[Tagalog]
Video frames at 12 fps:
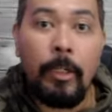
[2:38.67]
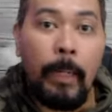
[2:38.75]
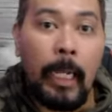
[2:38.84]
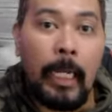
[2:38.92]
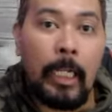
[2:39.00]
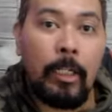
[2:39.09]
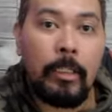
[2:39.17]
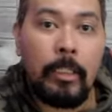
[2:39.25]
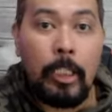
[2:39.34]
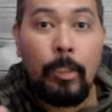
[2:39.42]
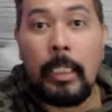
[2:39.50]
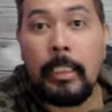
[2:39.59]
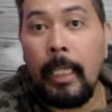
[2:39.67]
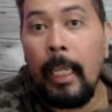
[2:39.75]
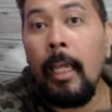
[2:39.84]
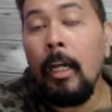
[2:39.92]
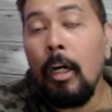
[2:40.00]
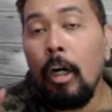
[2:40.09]
yung mga ganun. Dito
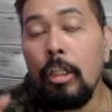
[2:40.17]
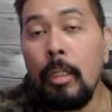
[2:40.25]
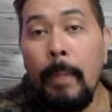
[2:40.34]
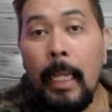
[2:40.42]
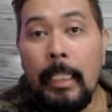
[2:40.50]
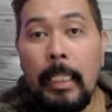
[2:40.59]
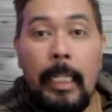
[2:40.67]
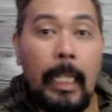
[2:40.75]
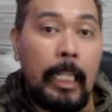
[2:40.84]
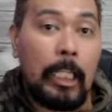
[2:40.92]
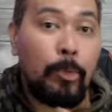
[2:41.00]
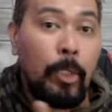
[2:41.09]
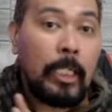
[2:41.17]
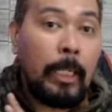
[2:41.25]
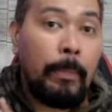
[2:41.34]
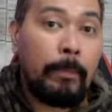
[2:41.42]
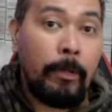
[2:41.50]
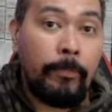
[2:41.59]
kasi, automatic na network na yung